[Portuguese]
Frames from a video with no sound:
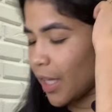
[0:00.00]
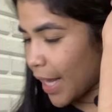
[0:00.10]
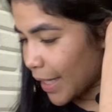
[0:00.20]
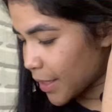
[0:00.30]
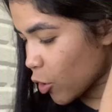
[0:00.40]

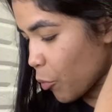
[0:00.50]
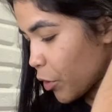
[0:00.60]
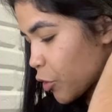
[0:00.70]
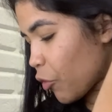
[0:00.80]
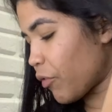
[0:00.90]
E assim como
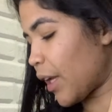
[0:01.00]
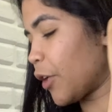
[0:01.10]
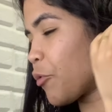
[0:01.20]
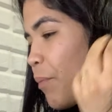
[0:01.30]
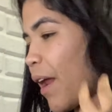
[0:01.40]
eu estou
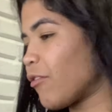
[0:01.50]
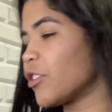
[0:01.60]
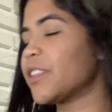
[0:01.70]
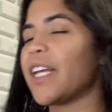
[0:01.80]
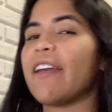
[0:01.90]
falando para
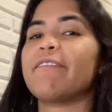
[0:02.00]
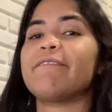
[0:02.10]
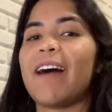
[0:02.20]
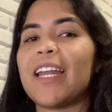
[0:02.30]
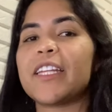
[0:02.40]
você,
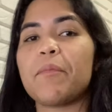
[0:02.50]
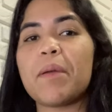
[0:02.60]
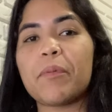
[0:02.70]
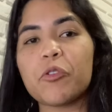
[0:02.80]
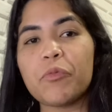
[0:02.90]
fale
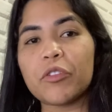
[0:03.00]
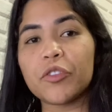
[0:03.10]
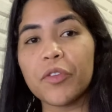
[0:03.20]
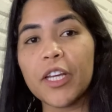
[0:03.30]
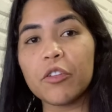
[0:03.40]
também para os
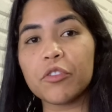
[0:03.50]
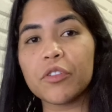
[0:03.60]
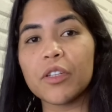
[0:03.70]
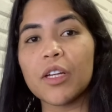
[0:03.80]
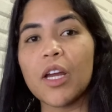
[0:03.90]
meus filhos.